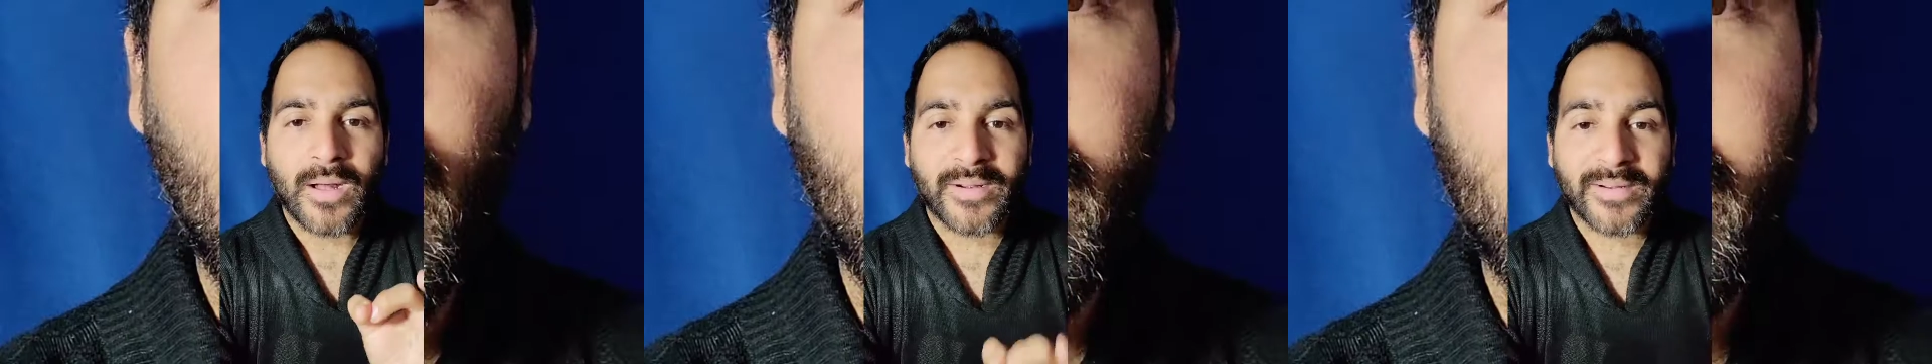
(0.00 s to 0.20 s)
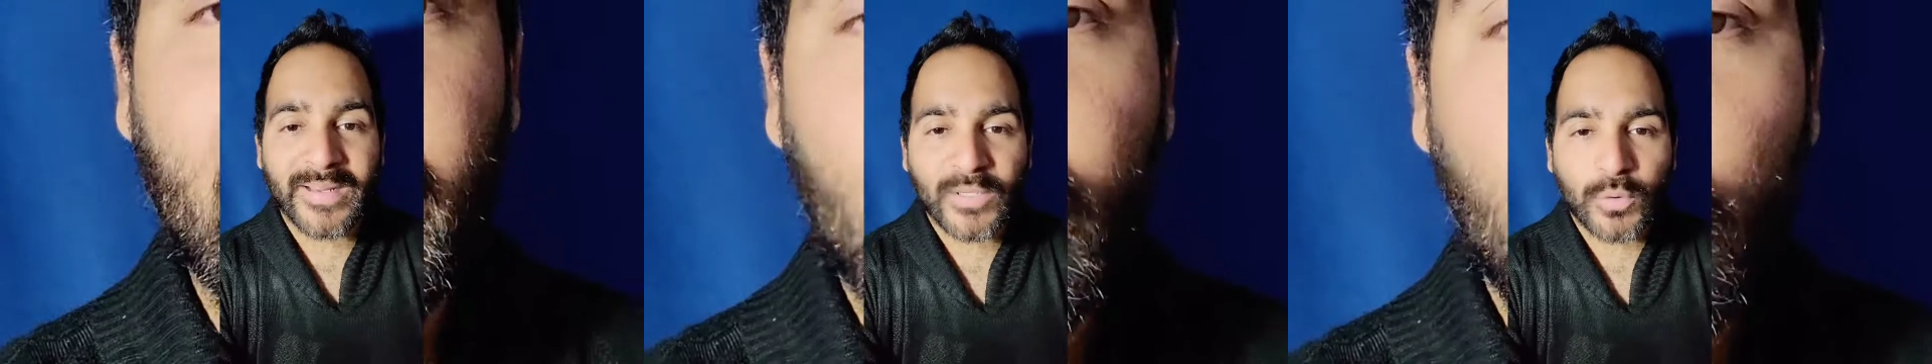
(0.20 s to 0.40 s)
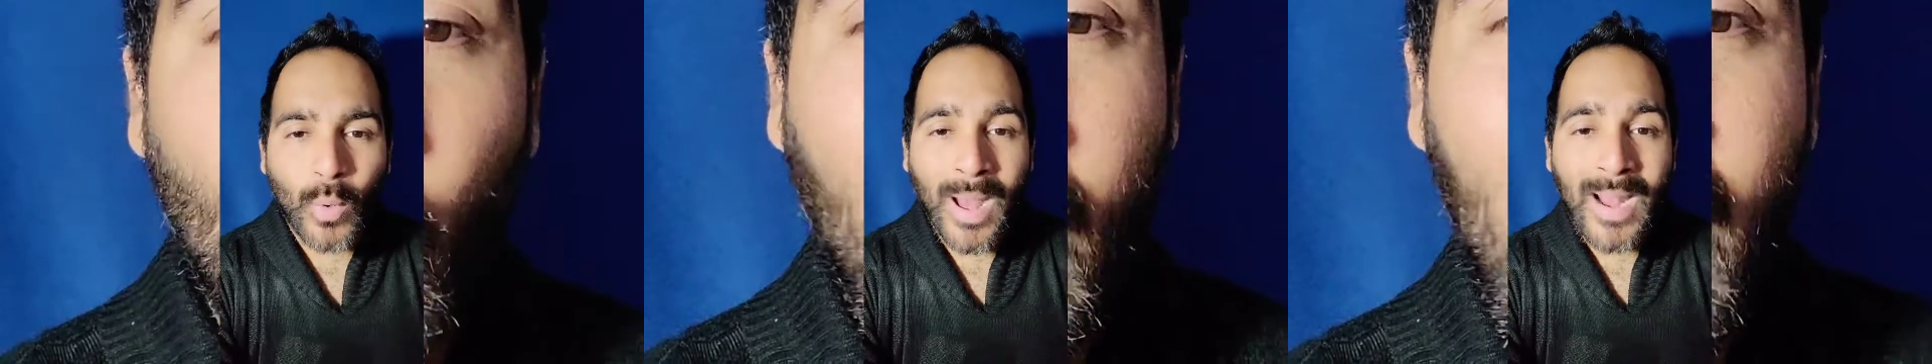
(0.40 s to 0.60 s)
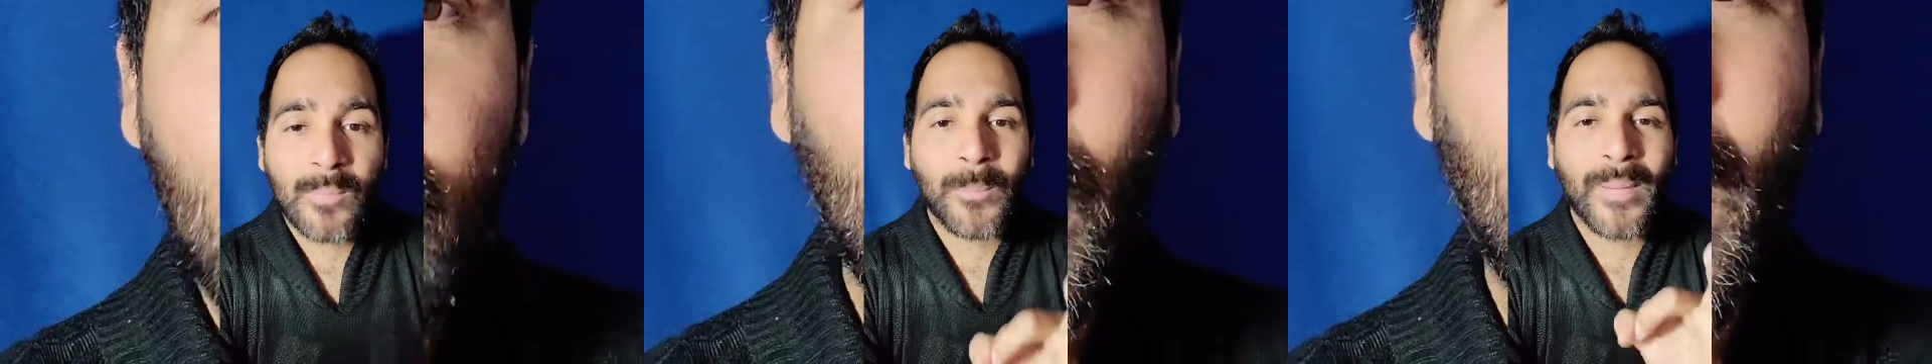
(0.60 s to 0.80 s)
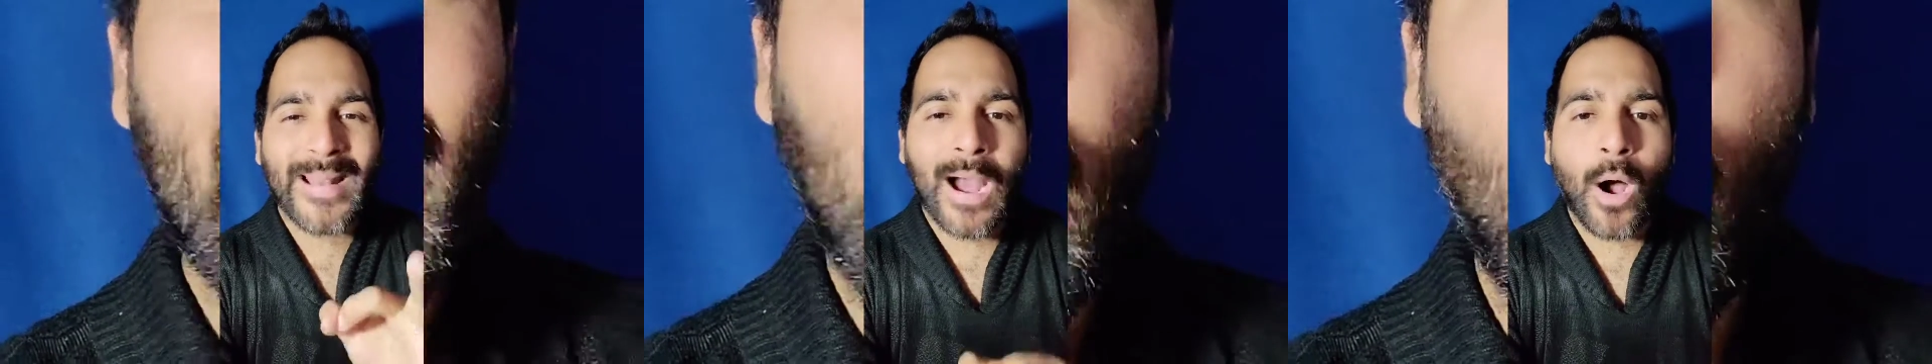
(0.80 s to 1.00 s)

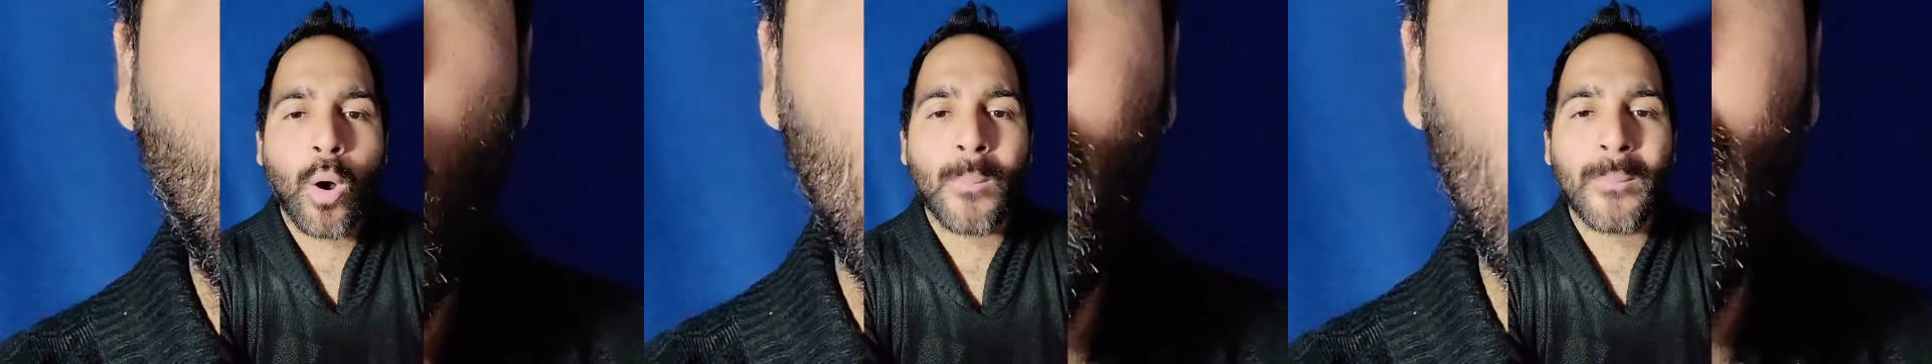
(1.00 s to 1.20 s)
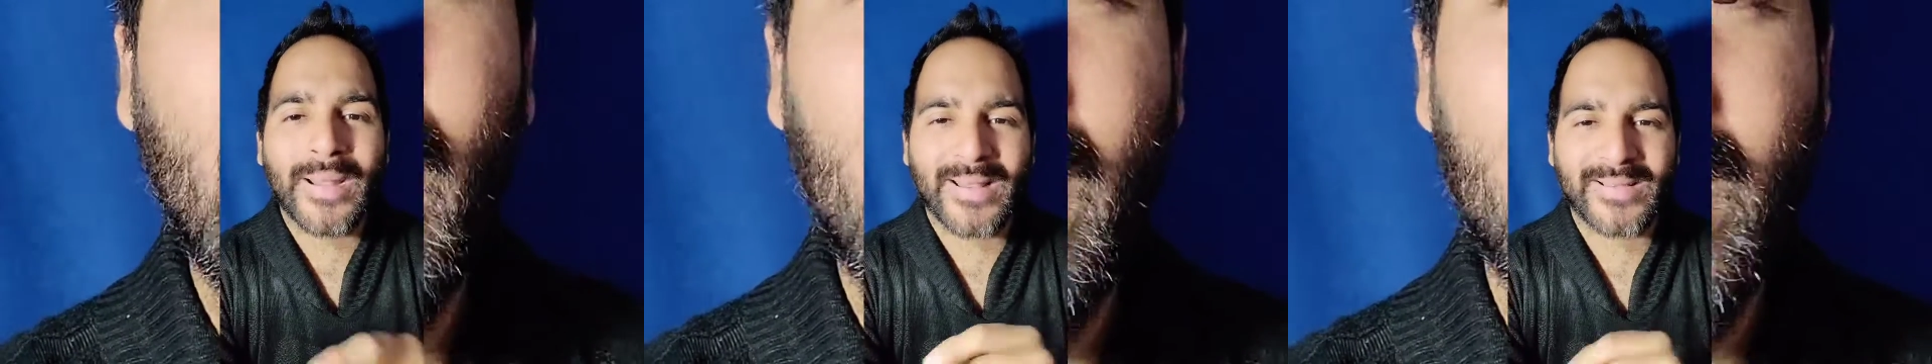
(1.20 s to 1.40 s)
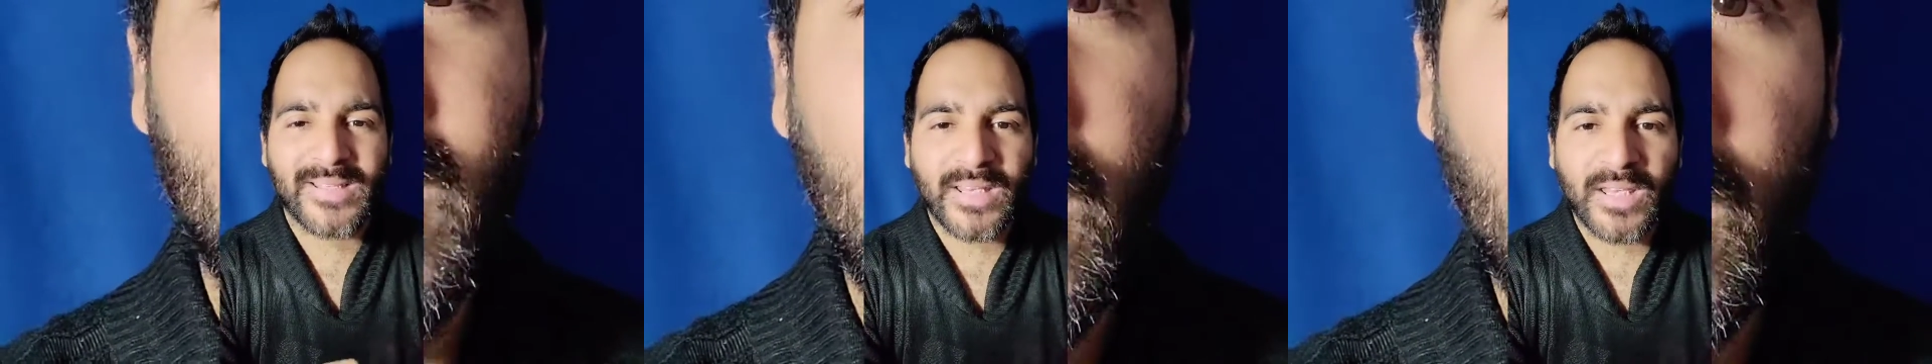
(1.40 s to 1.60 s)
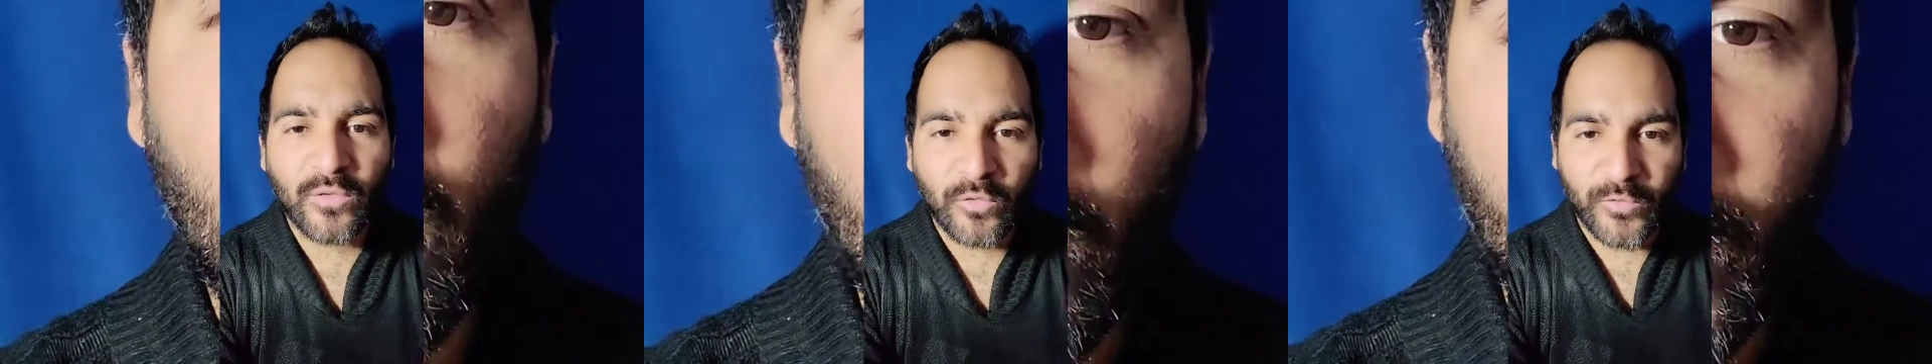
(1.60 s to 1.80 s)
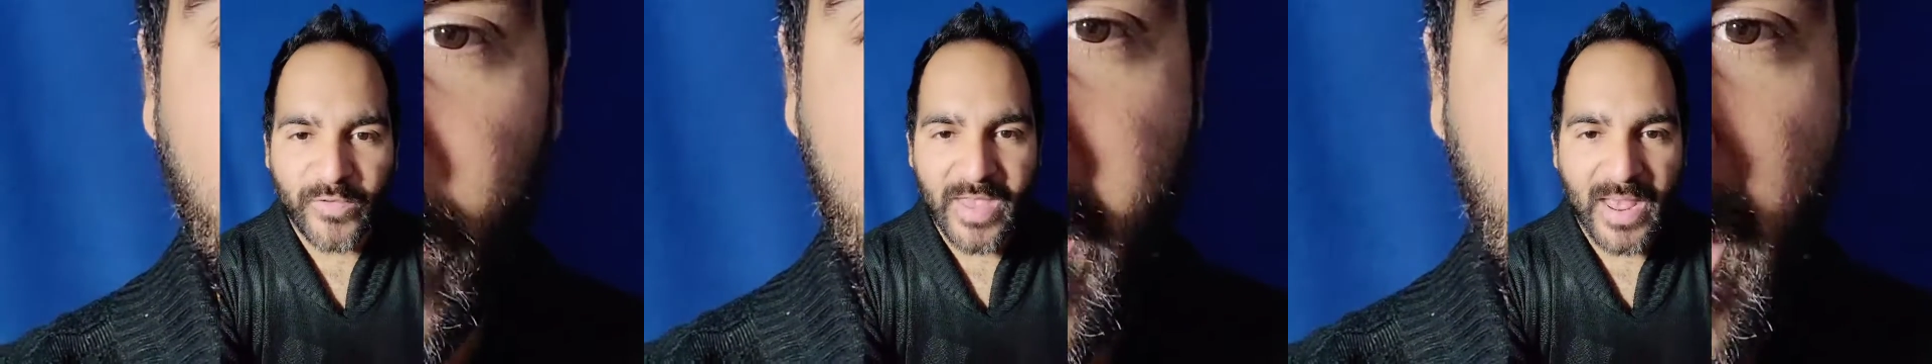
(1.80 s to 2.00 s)
Ritual para hombres
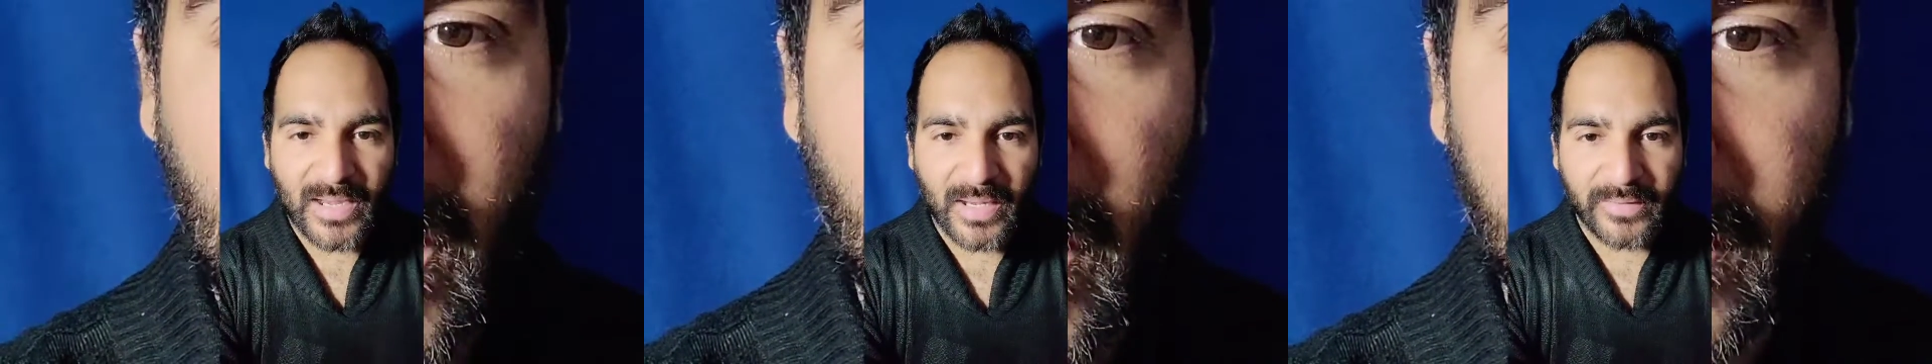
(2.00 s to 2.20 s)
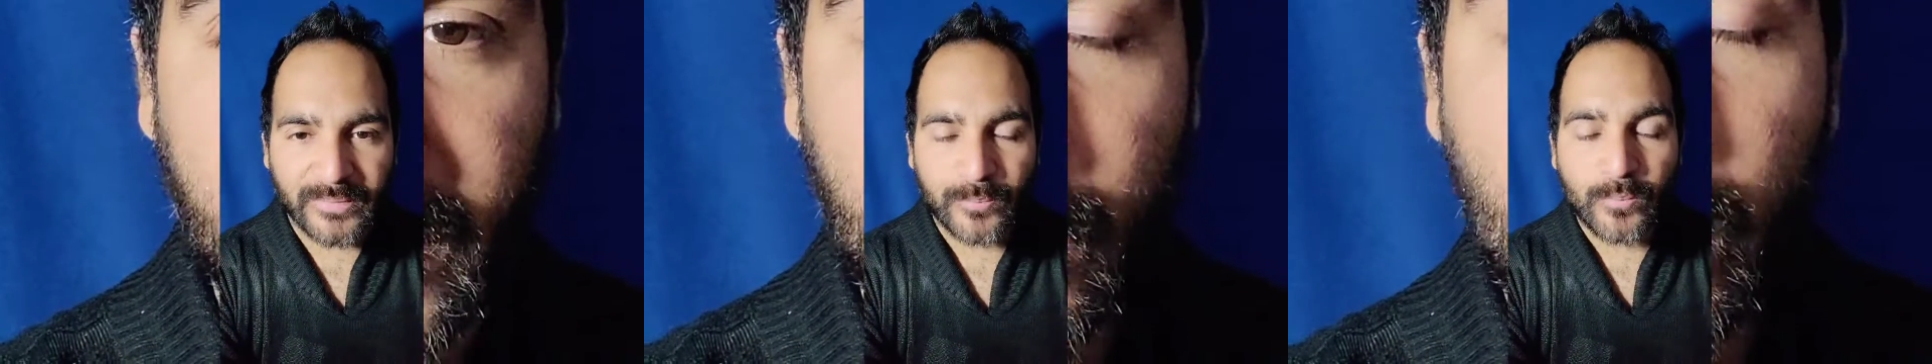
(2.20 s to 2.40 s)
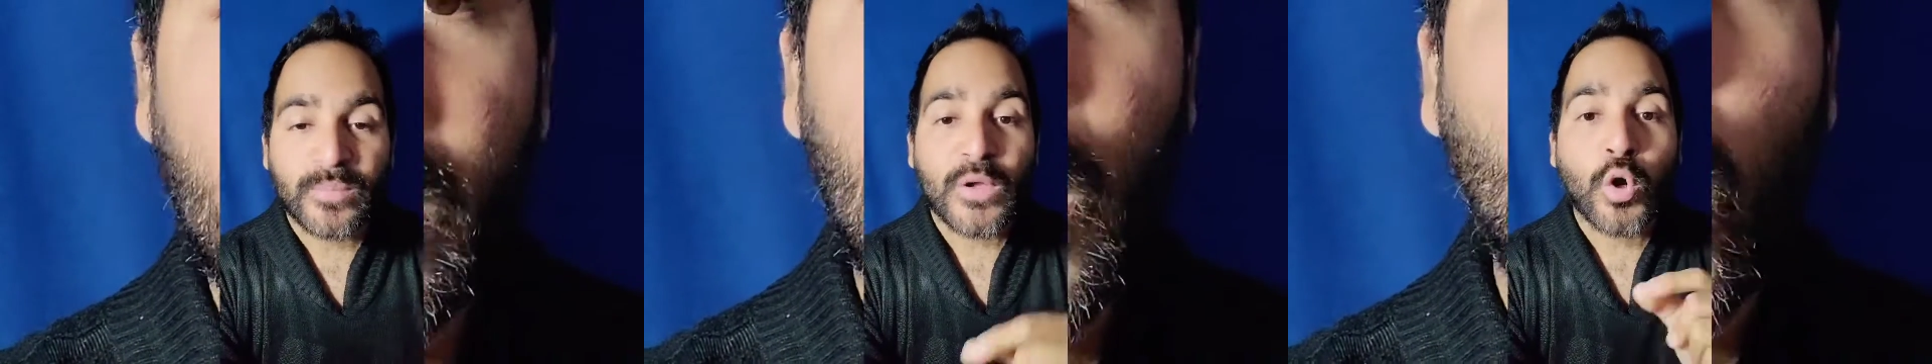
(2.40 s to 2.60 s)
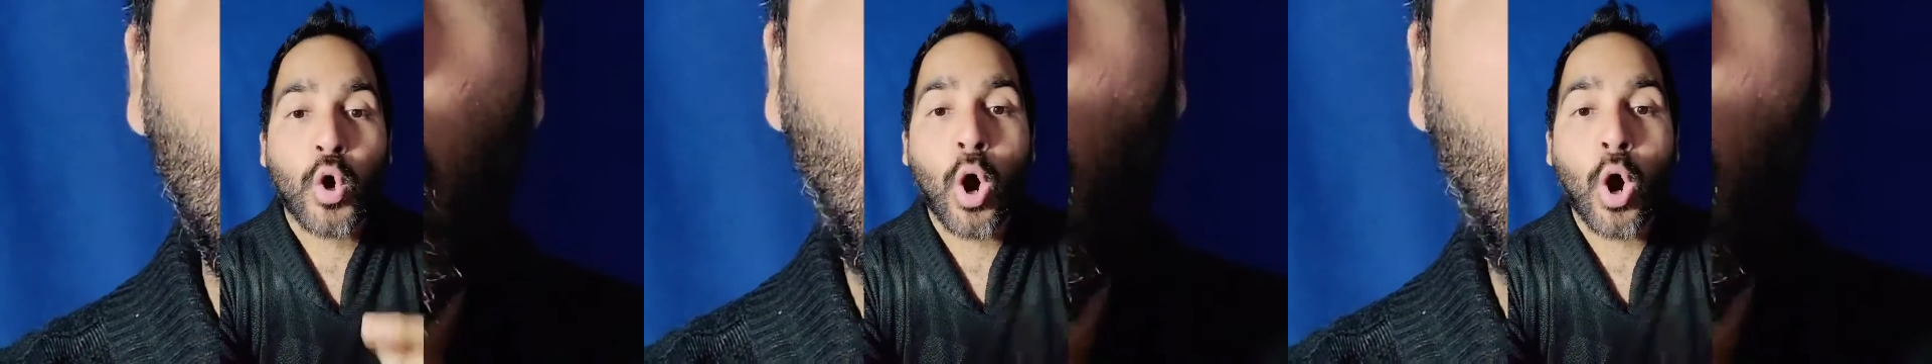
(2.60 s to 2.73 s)
infieles.